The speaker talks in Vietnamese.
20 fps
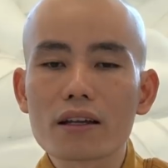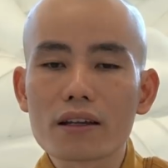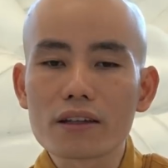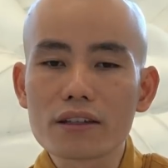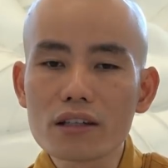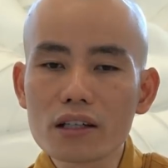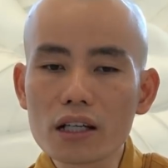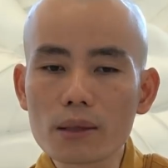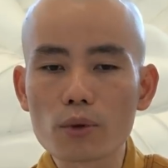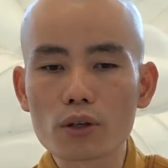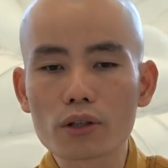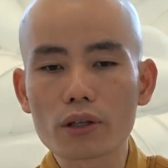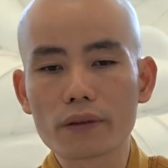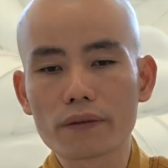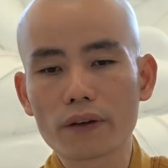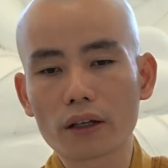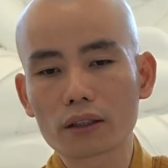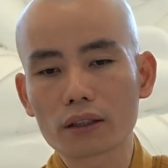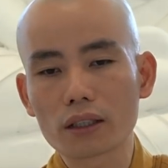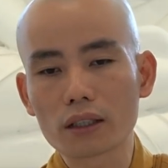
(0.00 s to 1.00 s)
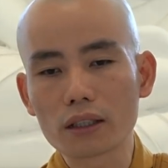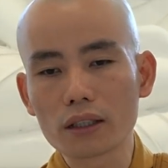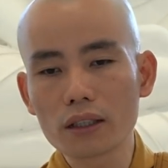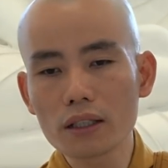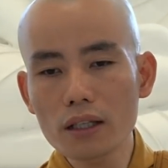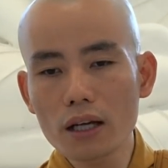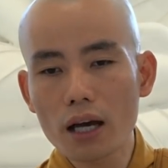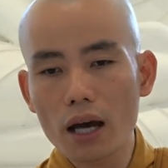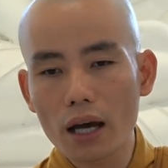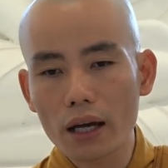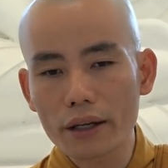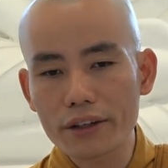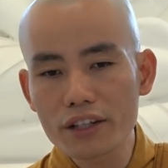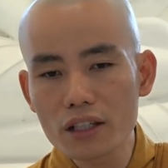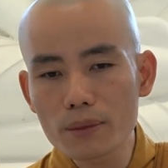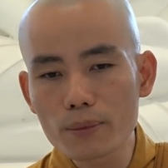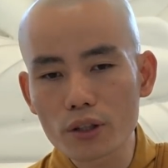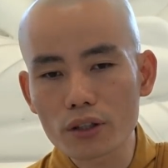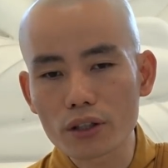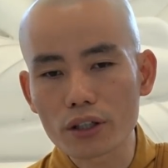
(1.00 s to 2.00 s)
như là một người Phật tử,
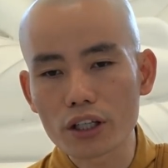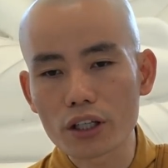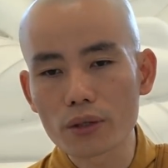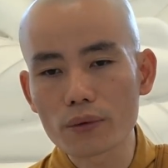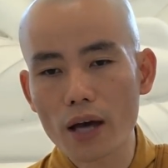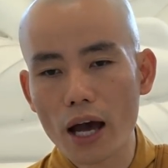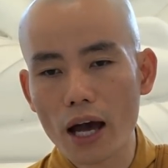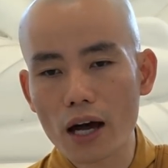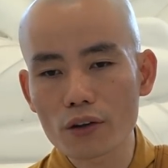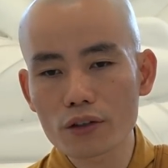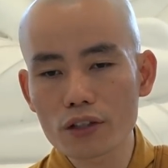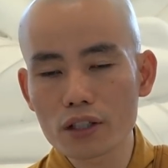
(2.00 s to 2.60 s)
như một người hiểu đạo,